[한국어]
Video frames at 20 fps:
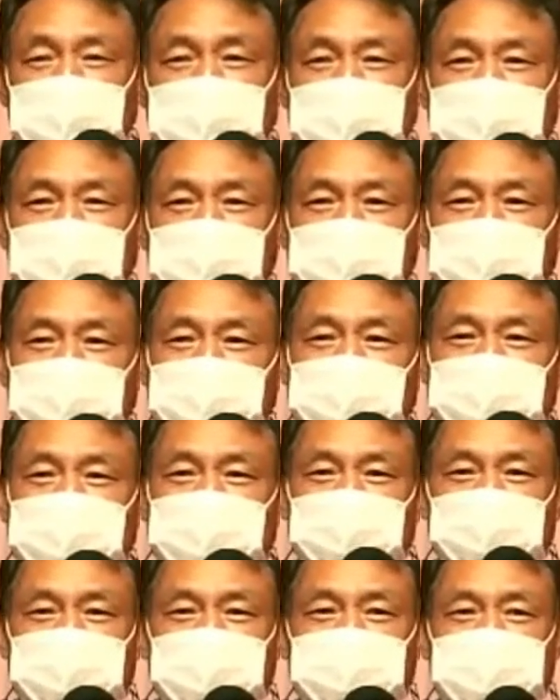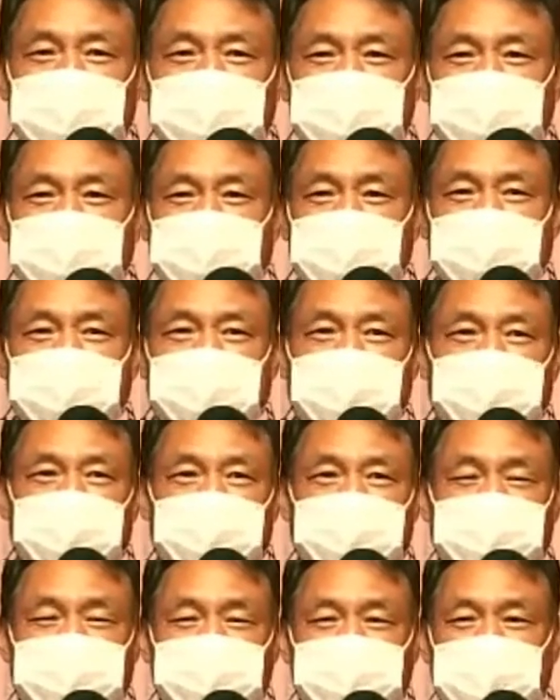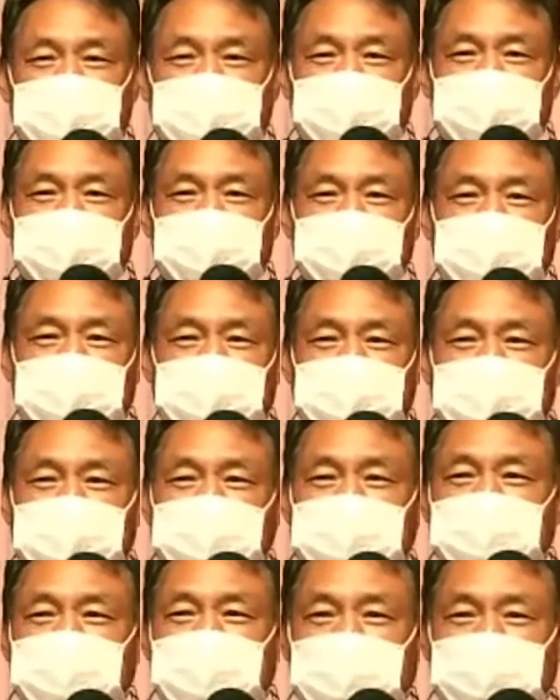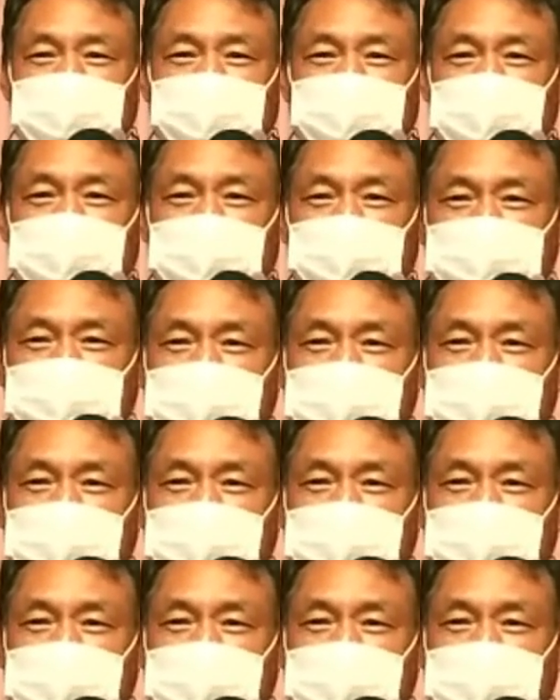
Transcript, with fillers: 어, 우리 뭐, 이게 막 그런 얘기도 하십니까? 돈 나고 사람